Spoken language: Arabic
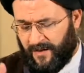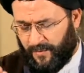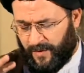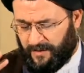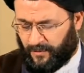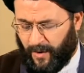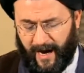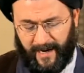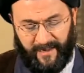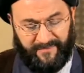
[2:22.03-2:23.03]
وانتم
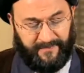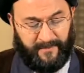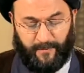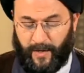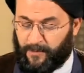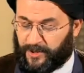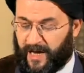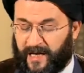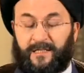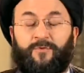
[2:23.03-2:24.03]
اعرف
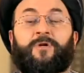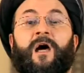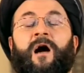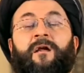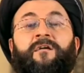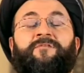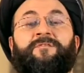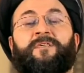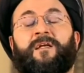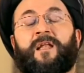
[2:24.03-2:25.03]
والمشاهدون اعرف
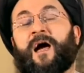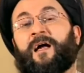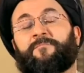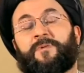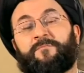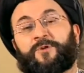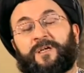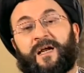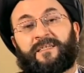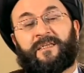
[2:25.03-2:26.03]
لأحب
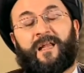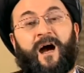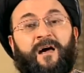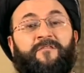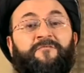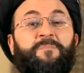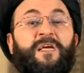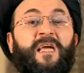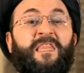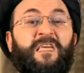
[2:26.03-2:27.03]
المشاهدين أعرف
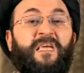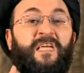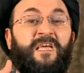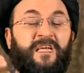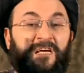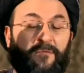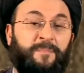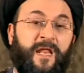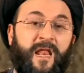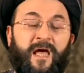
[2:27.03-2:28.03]
بكثير
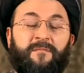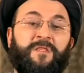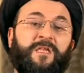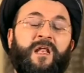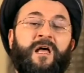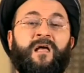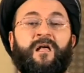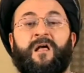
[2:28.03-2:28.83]
من الأمثلة